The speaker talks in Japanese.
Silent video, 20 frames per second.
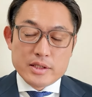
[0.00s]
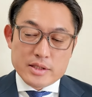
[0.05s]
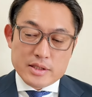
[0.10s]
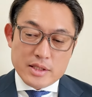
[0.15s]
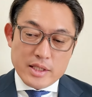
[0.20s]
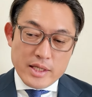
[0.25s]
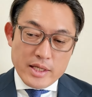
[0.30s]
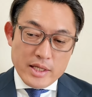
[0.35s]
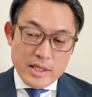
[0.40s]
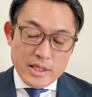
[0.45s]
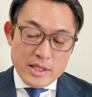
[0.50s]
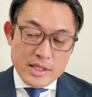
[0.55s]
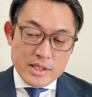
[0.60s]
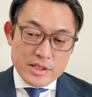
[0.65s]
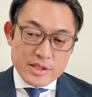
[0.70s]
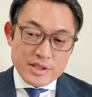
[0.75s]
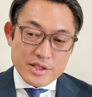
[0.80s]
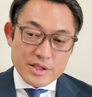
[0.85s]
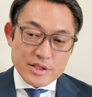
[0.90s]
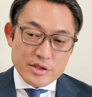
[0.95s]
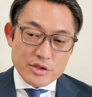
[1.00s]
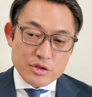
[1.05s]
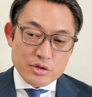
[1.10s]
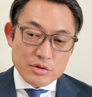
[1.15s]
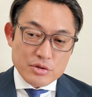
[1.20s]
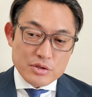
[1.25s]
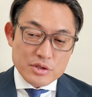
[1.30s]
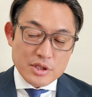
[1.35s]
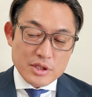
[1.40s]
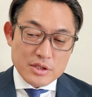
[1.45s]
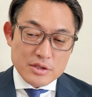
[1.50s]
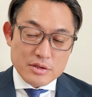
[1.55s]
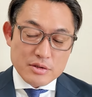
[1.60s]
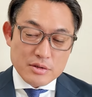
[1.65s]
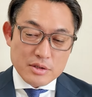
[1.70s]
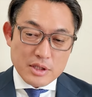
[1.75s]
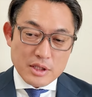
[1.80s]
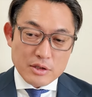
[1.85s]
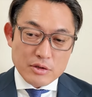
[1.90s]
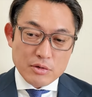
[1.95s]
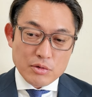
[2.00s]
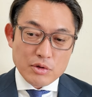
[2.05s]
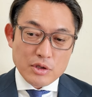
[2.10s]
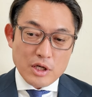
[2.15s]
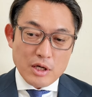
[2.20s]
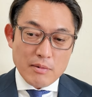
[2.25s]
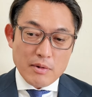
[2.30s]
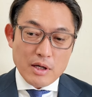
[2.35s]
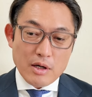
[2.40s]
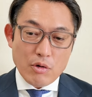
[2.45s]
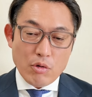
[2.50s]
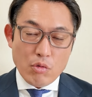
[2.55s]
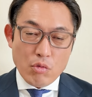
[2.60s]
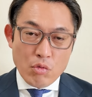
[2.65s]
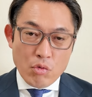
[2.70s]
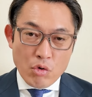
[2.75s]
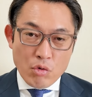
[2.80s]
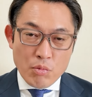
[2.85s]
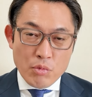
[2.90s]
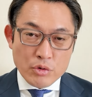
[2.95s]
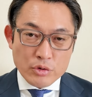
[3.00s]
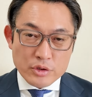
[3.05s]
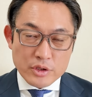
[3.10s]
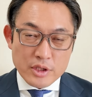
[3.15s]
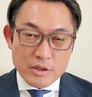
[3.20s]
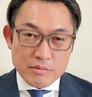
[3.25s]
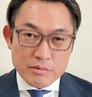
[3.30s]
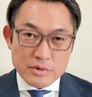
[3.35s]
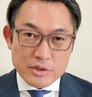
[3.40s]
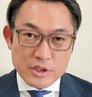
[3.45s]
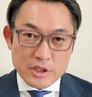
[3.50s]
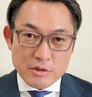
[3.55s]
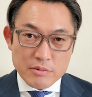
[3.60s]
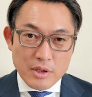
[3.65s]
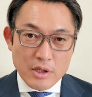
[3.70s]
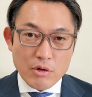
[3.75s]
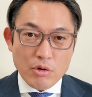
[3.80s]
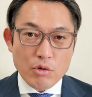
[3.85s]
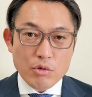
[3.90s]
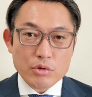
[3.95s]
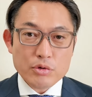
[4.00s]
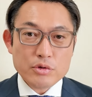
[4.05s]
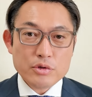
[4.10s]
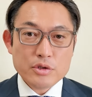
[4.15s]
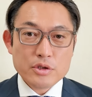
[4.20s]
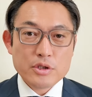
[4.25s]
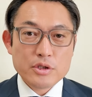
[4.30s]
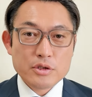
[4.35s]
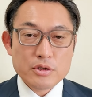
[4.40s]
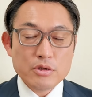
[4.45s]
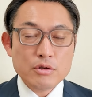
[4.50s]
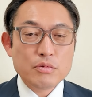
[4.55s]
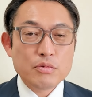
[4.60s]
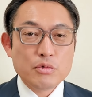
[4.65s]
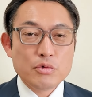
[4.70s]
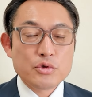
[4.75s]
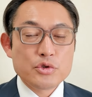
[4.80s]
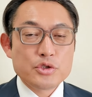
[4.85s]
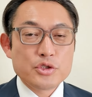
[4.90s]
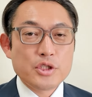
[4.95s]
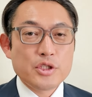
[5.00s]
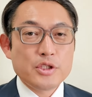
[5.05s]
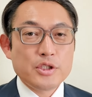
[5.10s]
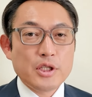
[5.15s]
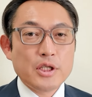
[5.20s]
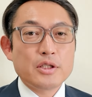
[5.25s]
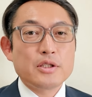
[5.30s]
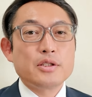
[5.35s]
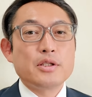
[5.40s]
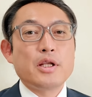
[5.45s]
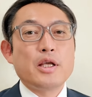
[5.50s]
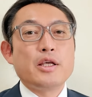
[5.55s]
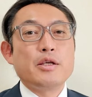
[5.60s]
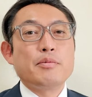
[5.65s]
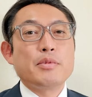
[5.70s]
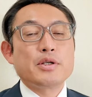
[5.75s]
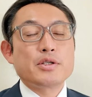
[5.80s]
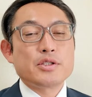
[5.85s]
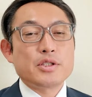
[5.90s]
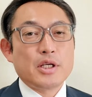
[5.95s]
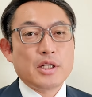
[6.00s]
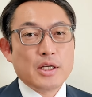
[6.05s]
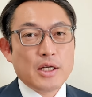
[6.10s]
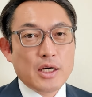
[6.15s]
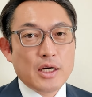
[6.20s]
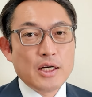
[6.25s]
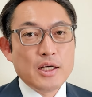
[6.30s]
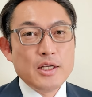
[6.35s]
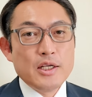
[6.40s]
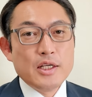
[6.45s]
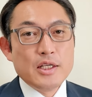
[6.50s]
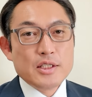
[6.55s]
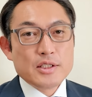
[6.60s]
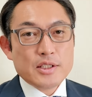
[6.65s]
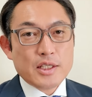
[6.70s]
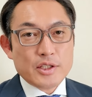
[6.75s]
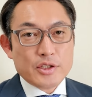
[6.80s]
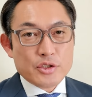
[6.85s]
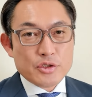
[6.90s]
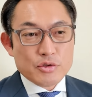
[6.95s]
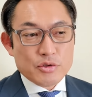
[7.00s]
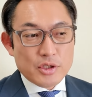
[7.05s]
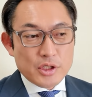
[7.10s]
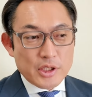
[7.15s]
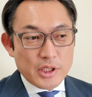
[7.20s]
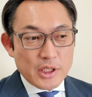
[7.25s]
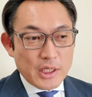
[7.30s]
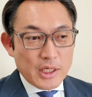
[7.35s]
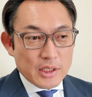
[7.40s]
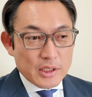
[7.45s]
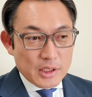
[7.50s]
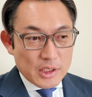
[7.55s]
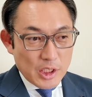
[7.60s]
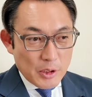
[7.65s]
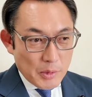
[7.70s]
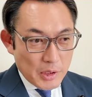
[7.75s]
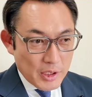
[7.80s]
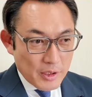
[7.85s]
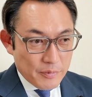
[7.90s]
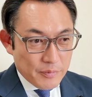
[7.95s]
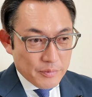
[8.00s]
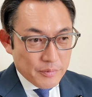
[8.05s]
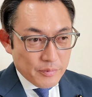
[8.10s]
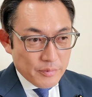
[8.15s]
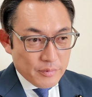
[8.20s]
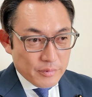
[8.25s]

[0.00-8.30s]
成林審に出席するかどうかは表向きは本人の申し出になっていましたが最終的にあなたは